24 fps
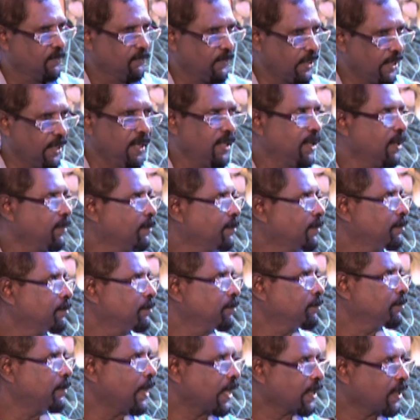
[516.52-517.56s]
வெளியிலே
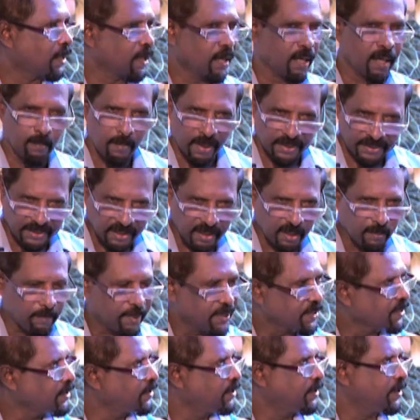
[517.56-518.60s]
மக்களால்
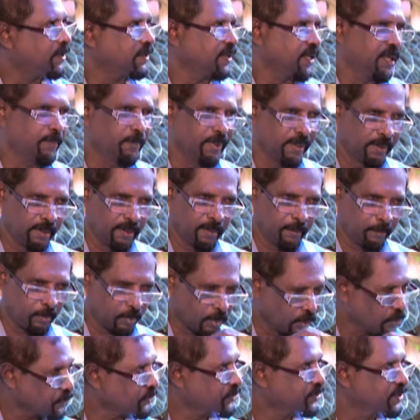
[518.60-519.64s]
மதிக்கப்படுகின்றது என்பதை
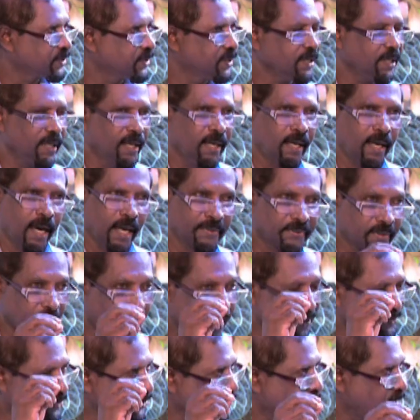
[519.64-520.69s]
பொறுத்து அந்த
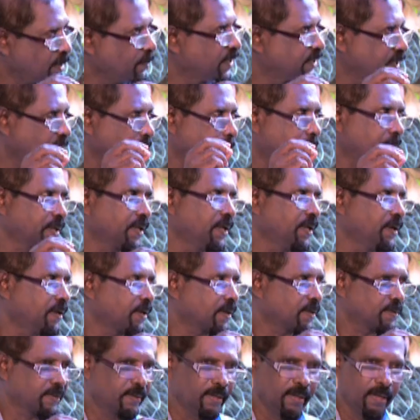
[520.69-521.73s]
ஆசிரியர்
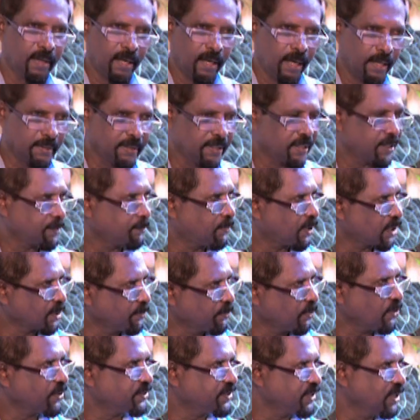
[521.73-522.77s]
மதிக்கப்படுகின்றார் அதை
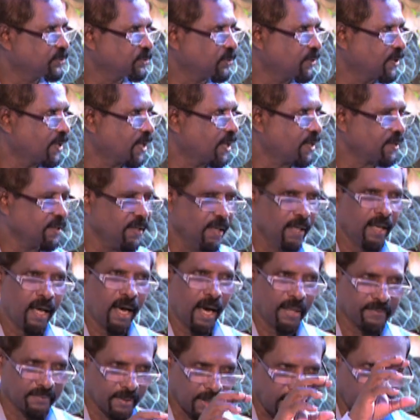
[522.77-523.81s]
மறுபுறத்தில் சொன்னார்
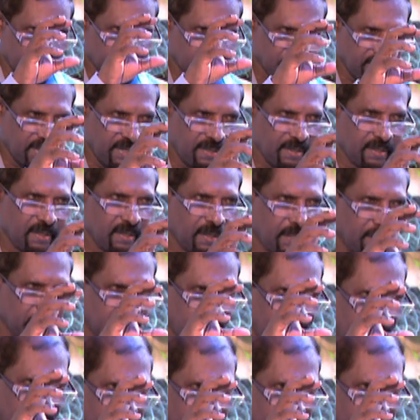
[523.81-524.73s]
அந்த ஆசிரியரை